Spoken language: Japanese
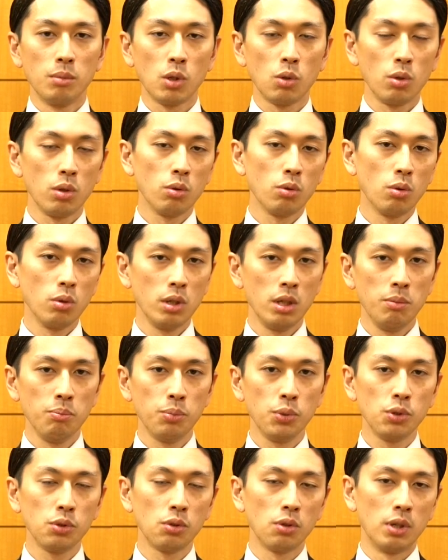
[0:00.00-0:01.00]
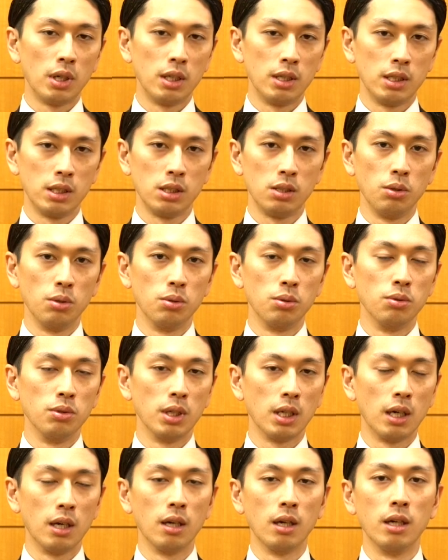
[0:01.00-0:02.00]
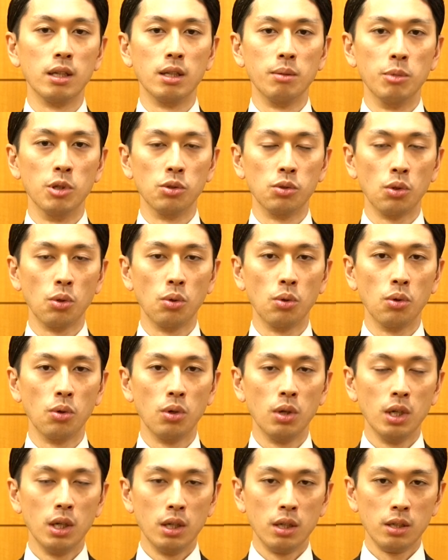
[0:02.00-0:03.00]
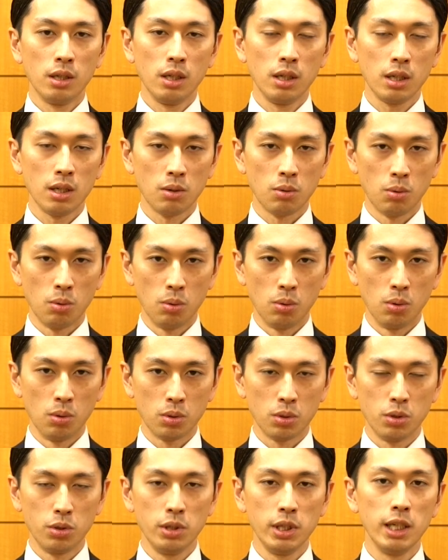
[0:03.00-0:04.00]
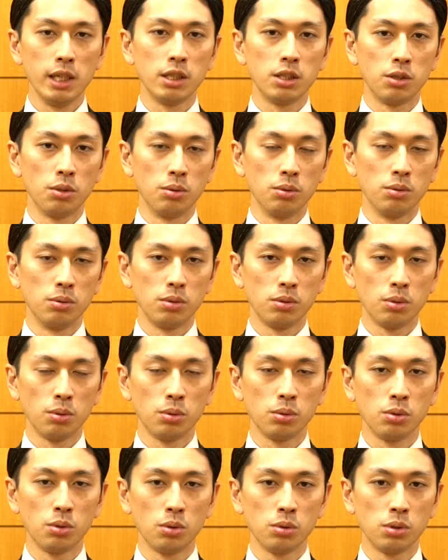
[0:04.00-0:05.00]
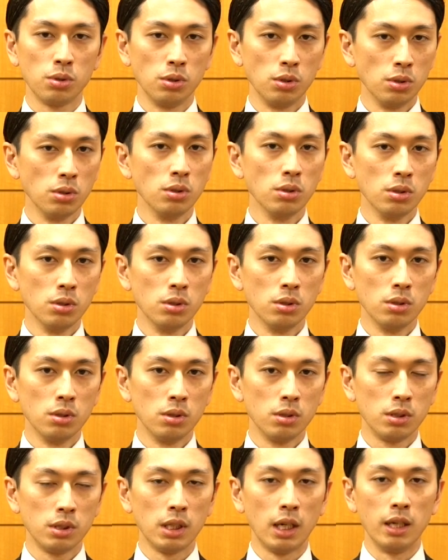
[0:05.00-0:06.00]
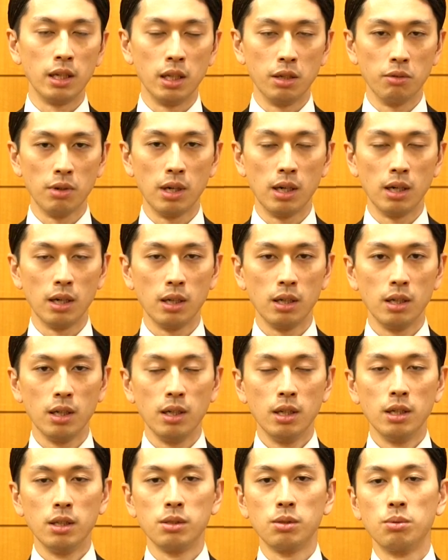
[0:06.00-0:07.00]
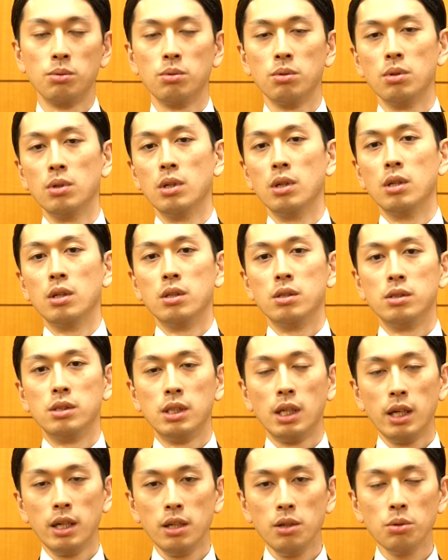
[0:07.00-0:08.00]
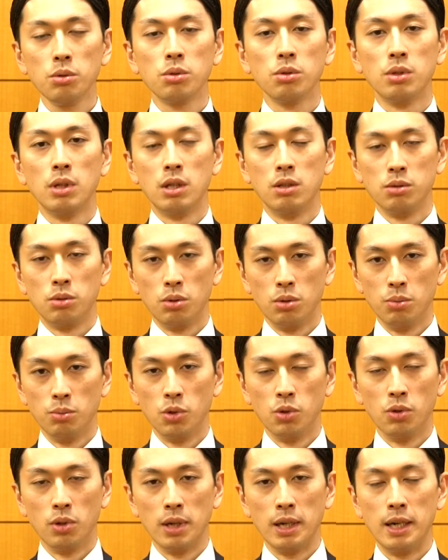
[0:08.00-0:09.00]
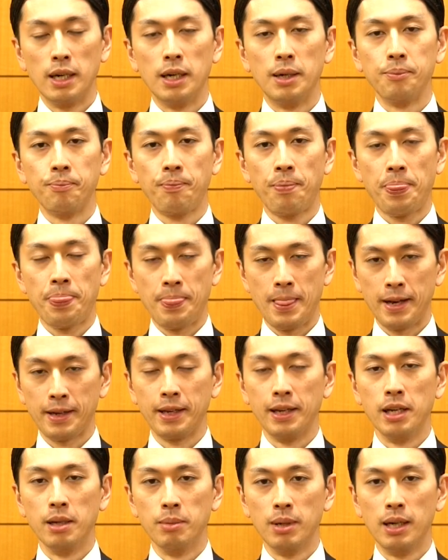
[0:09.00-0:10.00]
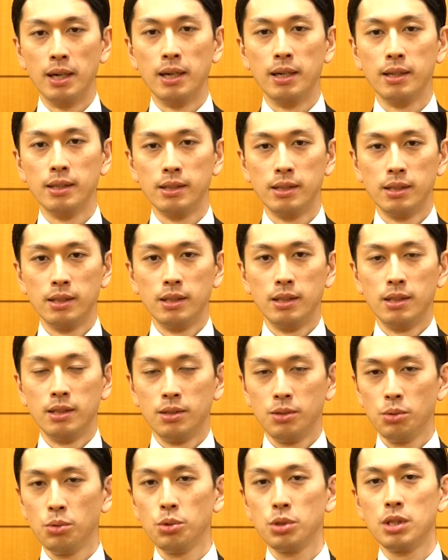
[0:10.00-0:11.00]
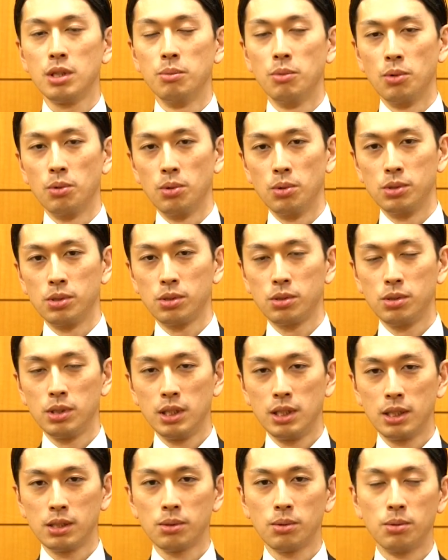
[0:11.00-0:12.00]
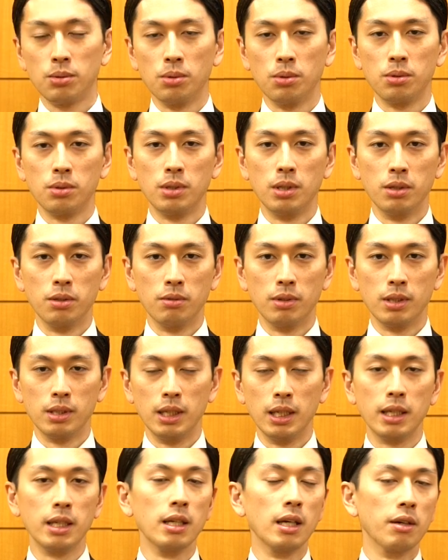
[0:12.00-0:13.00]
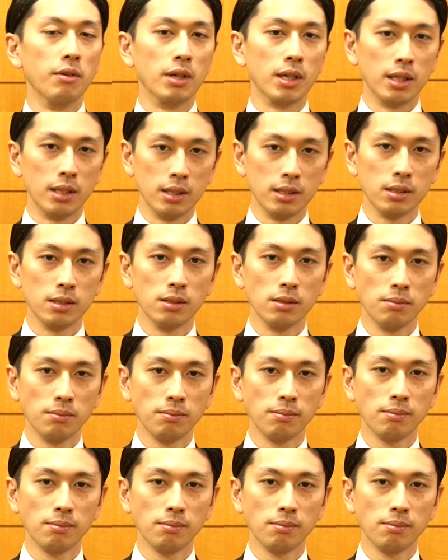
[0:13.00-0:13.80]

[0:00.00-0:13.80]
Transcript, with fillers: これをこうインプットの話というふうに考えてみると何かこうクリエーション想像する際にはその材料となるというものがなければどうしてもこう作り出すことっていうのはできないわけです